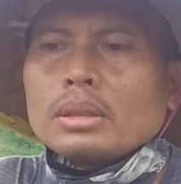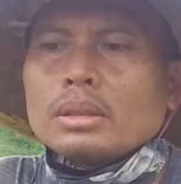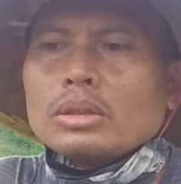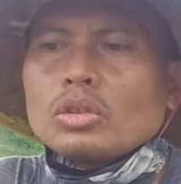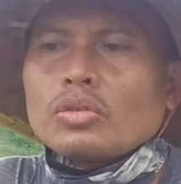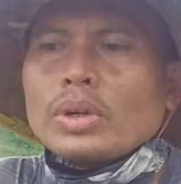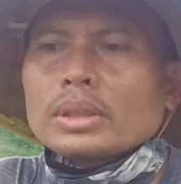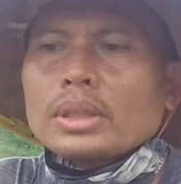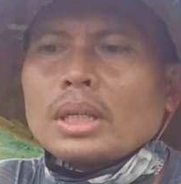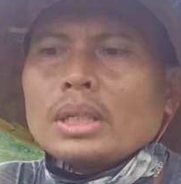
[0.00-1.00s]
Nah,
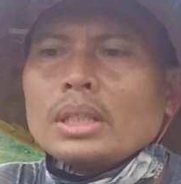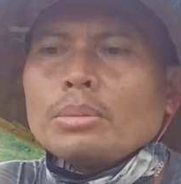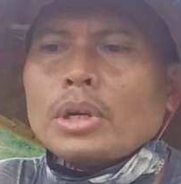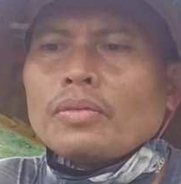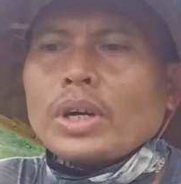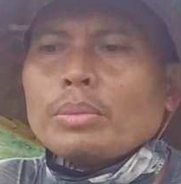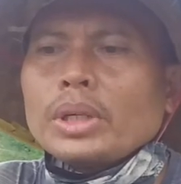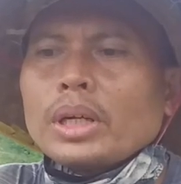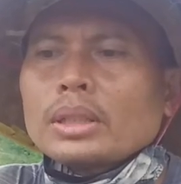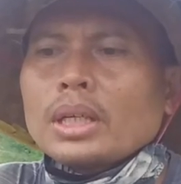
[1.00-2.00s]
surfaktan ini manfaat
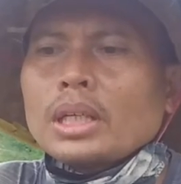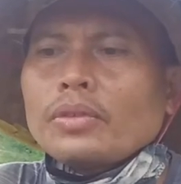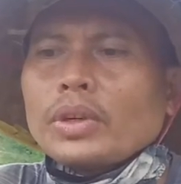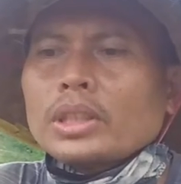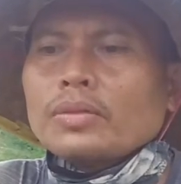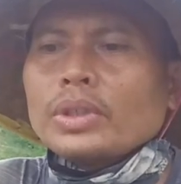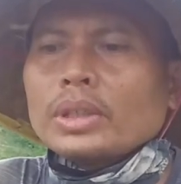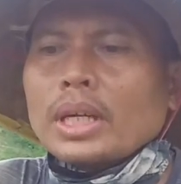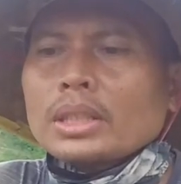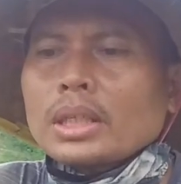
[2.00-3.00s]
meningkatkan
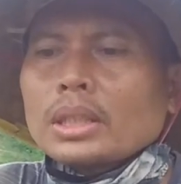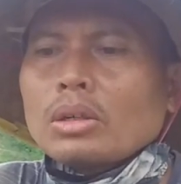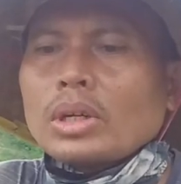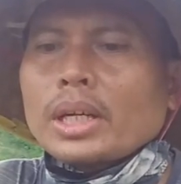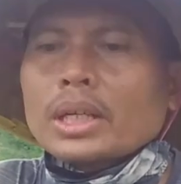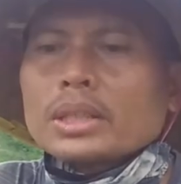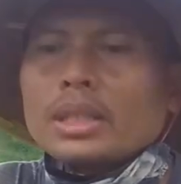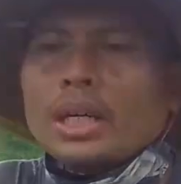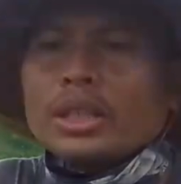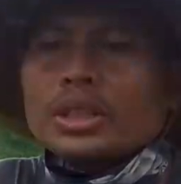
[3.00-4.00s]
efektivitas atau daya
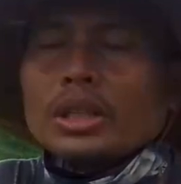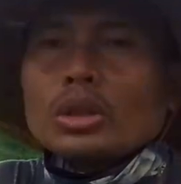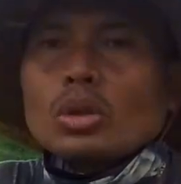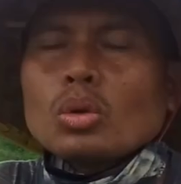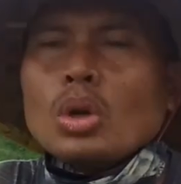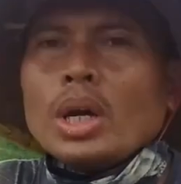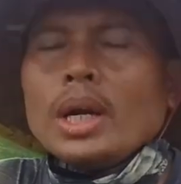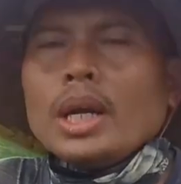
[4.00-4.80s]
kerja Gisentro